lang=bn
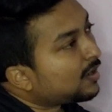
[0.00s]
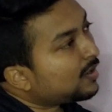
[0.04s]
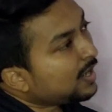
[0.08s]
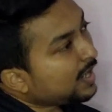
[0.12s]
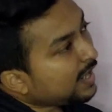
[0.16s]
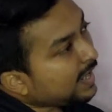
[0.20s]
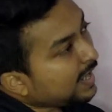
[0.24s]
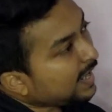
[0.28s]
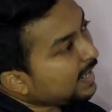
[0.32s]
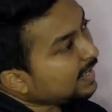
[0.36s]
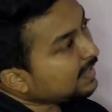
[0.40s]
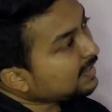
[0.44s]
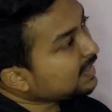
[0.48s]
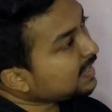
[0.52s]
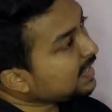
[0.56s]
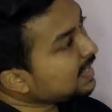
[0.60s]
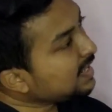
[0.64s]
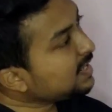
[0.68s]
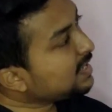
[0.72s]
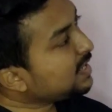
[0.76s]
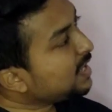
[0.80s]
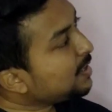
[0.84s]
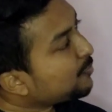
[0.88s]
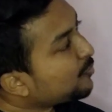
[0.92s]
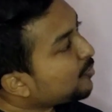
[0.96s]
তাহলে এই
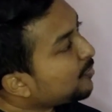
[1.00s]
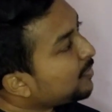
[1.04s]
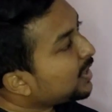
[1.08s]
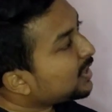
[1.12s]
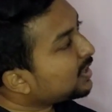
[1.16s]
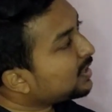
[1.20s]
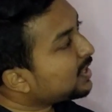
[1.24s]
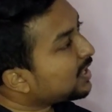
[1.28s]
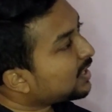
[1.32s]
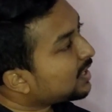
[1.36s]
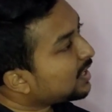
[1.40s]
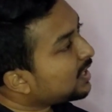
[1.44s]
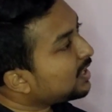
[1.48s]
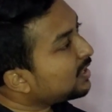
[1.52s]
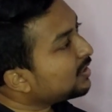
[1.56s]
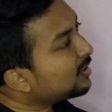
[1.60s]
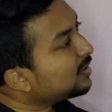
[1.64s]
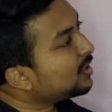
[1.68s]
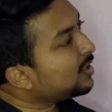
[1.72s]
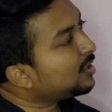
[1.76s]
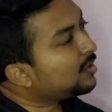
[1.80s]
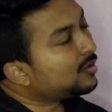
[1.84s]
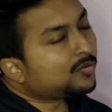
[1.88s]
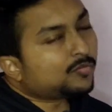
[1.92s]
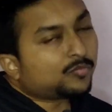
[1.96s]
তিনটে প্রমাণ থেকে
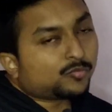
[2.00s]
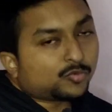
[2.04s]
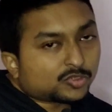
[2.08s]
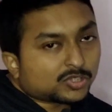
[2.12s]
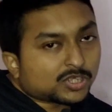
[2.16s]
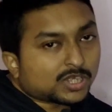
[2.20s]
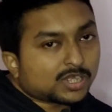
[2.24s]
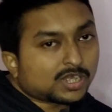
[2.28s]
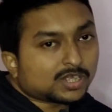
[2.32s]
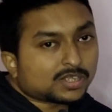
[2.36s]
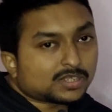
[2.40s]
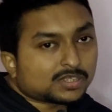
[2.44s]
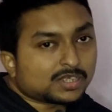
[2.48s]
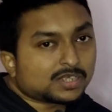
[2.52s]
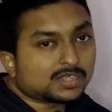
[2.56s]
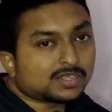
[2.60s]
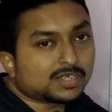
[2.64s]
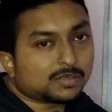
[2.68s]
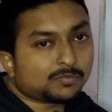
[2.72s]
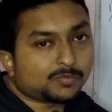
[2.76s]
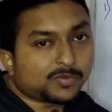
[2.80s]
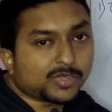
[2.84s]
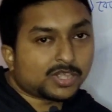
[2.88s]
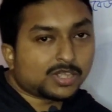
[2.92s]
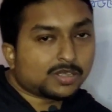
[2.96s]
বোঝা যাচ্ছে
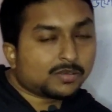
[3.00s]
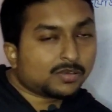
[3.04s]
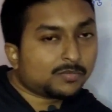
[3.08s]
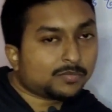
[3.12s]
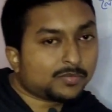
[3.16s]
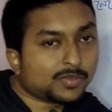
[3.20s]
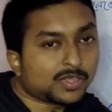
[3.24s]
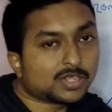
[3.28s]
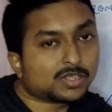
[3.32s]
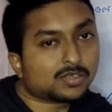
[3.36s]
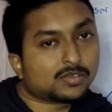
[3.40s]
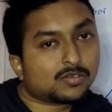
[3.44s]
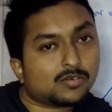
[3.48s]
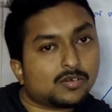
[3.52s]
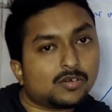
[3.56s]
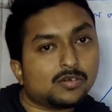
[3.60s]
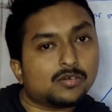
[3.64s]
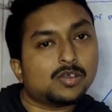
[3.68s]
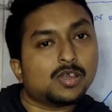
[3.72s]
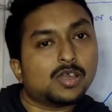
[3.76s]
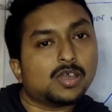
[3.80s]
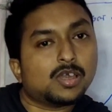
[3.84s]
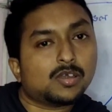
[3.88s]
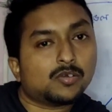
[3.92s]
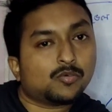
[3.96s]
যে পৃথিবীপৃষ্ঠ
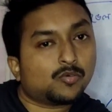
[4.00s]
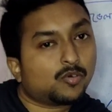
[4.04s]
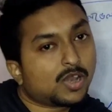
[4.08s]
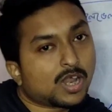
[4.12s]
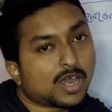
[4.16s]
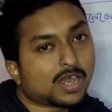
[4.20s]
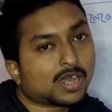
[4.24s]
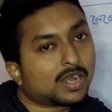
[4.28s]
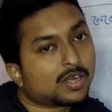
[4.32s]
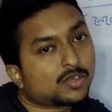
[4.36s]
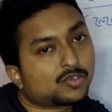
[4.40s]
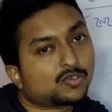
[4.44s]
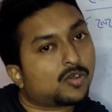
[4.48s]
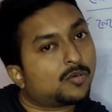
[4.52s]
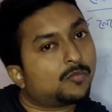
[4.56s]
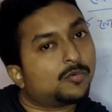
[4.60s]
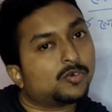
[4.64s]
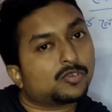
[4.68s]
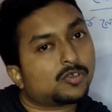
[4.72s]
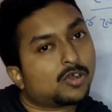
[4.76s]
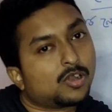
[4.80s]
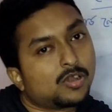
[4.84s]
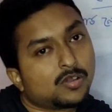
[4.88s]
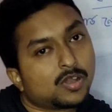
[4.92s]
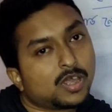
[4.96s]
গোলাকার
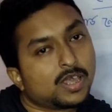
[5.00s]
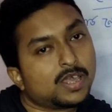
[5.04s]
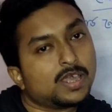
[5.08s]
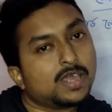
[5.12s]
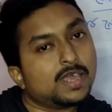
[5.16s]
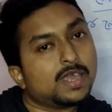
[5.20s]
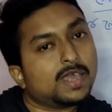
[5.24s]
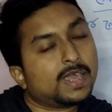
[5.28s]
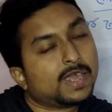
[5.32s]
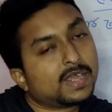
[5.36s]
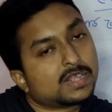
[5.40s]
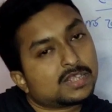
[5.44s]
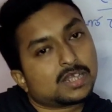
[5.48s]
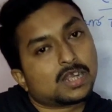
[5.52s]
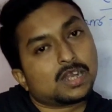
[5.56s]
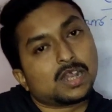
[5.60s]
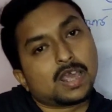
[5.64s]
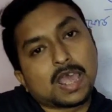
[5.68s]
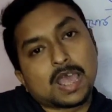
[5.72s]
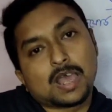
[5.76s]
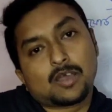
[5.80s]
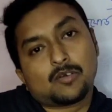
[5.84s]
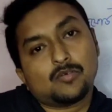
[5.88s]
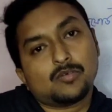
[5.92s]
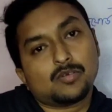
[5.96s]
সমতল নয় এছাড়া
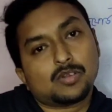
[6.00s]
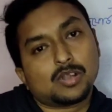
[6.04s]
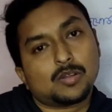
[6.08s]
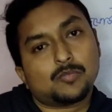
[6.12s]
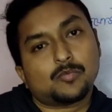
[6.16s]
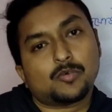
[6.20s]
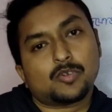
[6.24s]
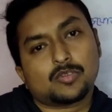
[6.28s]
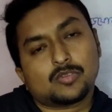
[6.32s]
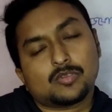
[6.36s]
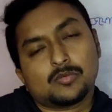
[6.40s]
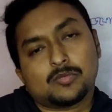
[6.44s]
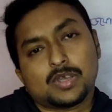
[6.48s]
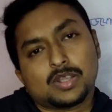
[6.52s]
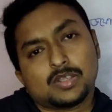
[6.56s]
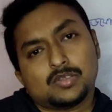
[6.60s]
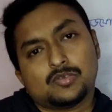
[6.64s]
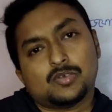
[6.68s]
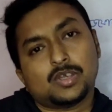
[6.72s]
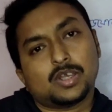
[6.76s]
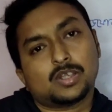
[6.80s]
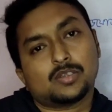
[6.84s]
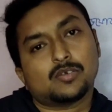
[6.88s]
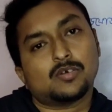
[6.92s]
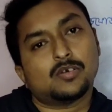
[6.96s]
এখনকার বর্তমান
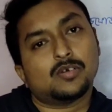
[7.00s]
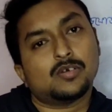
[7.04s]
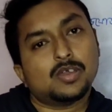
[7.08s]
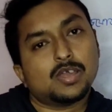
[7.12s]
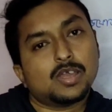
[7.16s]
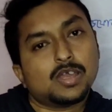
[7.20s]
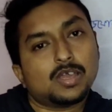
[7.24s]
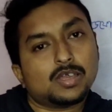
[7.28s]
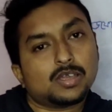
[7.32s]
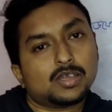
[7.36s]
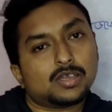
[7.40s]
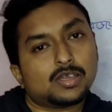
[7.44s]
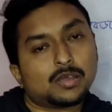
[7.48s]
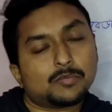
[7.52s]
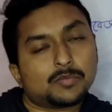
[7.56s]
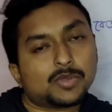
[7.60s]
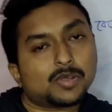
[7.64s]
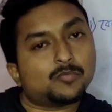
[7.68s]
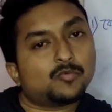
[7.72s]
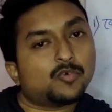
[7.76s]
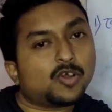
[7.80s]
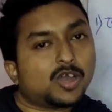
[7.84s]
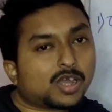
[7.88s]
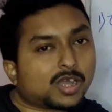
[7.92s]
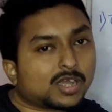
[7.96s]
যুগে তো
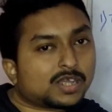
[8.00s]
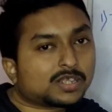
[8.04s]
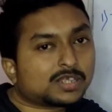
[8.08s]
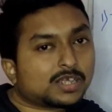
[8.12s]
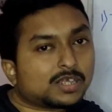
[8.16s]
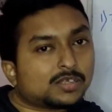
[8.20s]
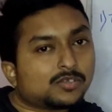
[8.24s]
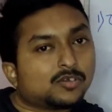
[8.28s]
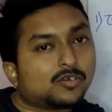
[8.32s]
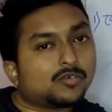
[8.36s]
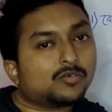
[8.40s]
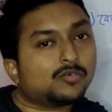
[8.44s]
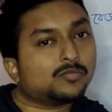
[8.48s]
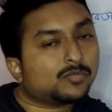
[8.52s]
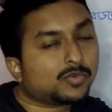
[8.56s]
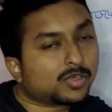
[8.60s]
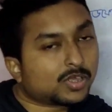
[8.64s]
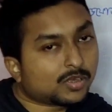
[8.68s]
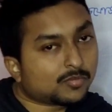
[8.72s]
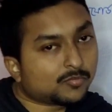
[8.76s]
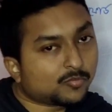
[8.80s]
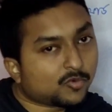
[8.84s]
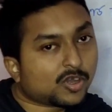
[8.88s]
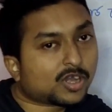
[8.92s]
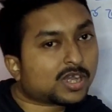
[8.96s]
আমরা মহাকাশে যখন
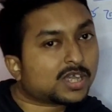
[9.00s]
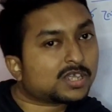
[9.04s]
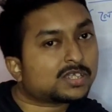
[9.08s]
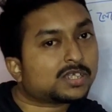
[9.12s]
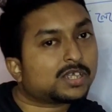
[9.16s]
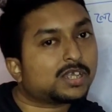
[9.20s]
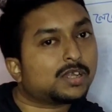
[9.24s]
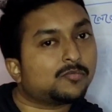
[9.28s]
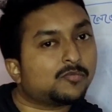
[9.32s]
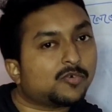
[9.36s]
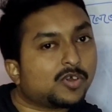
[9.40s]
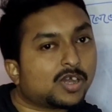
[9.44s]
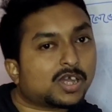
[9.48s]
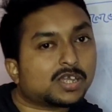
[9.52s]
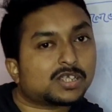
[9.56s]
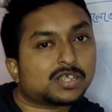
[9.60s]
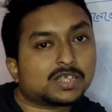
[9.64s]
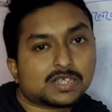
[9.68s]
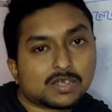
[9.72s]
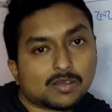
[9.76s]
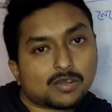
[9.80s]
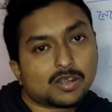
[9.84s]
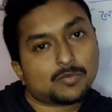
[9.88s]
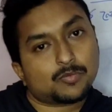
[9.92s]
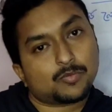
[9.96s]
মহাকাশীরা
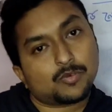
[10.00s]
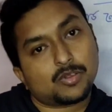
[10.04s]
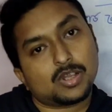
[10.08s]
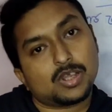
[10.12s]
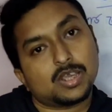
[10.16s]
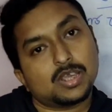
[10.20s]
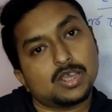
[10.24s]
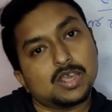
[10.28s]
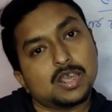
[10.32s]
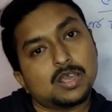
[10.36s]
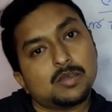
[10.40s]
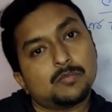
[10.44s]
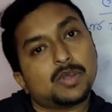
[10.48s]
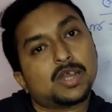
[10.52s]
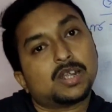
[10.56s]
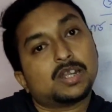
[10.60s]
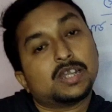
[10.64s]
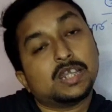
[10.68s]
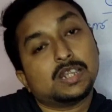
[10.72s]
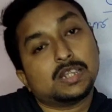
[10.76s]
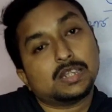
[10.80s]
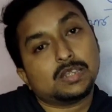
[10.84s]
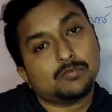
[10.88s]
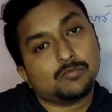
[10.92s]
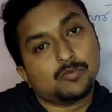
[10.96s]
মহাকাশে যাওয়ার ফলে বা
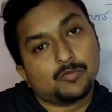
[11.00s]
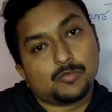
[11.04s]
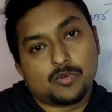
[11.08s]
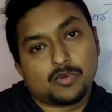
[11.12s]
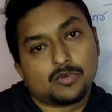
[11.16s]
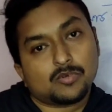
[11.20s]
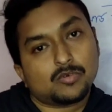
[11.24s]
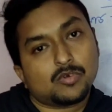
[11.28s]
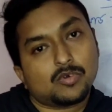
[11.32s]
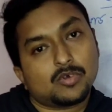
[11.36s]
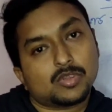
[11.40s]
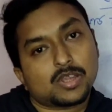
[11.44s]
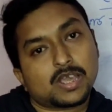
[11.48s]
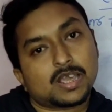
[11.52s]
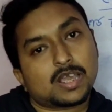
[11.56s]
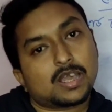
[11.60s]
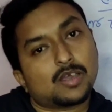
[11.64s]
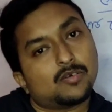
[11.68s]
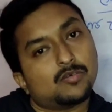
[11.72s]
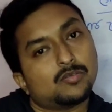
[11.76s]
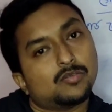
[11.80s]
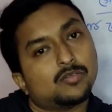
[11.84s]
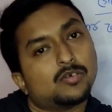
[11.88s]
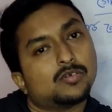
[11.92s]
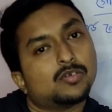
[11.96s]
কৃত্রিম উপগ্রহ থেকে
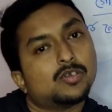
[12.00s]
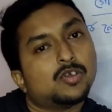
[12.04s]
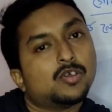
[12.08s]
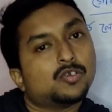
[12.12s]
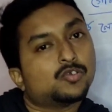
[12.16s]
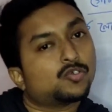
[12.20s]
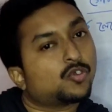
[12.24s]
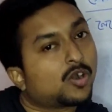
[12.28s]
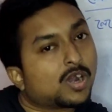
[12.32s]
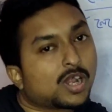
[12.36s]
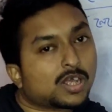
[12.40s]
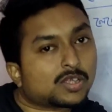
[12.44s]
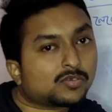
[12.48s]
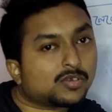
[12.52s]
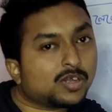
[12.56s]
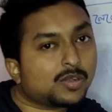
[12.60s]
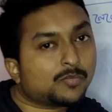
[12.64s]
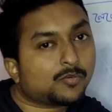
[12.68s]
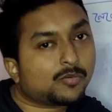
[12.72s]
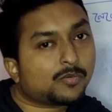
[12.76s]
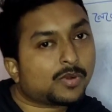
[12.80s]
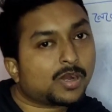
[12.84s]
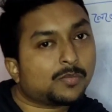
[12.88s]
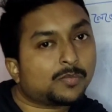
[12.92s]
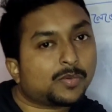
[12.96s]
এখন তো সরাসরি
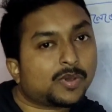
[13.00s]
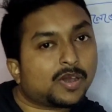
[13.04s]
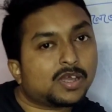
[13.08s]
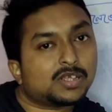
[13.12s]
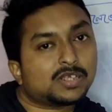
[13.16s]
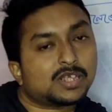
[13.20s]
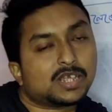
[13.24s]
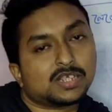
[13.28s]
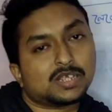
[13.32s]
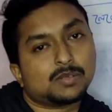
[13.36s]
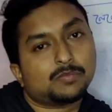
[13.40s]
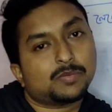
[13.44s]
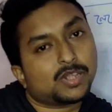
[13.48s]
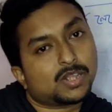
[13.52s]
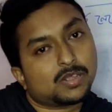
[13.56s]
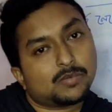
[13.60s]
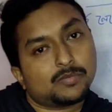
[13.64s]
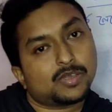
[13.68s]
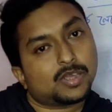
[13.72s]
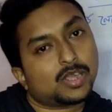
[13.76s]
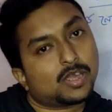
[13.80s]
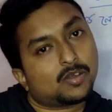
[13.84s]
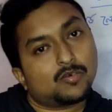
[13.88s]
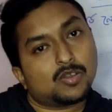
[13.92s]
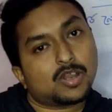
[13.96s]
প্রমাণ পাওয়া যায় যে
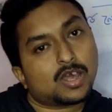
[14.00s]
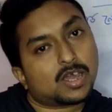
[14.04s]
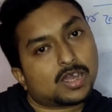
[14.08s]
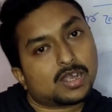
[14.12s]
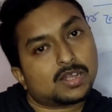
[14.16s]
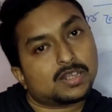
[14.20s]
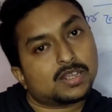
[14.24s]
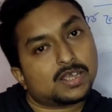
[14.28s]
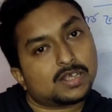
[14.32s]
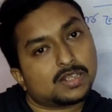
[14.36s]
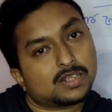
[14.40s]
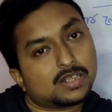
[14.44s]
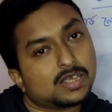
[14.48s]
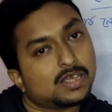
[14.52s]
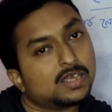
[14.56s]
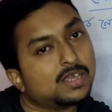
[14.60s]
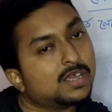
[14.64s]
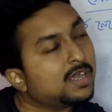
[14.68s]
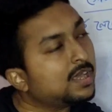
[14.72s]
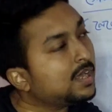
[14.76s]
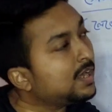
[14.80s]
পৃথিবীকে গোলাকার দেখতে